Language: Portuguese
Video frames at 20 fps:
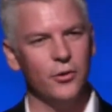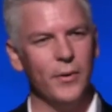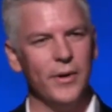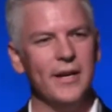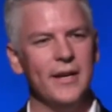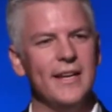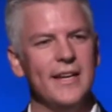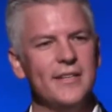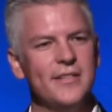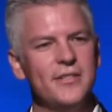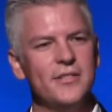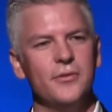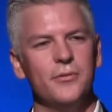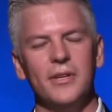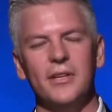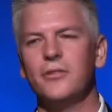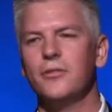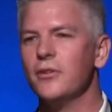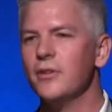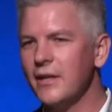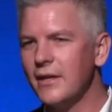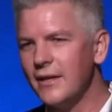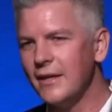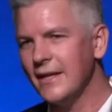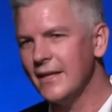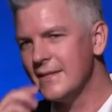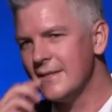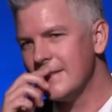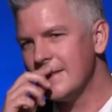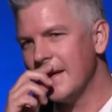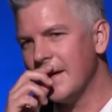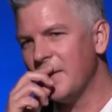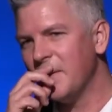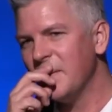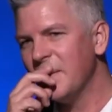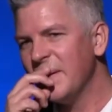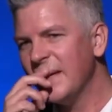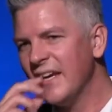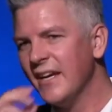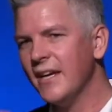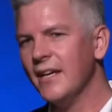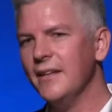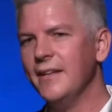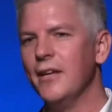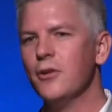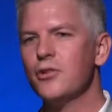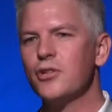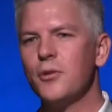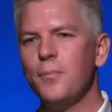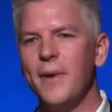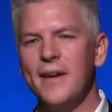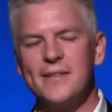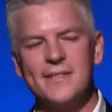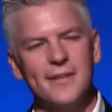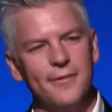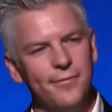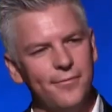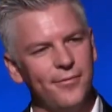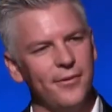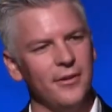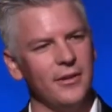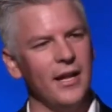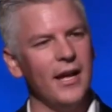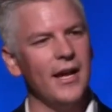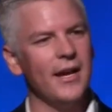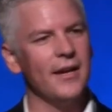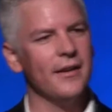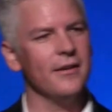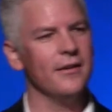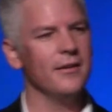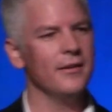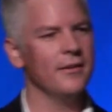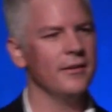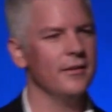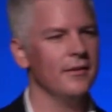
o início de toda a criação, Deus começa a falar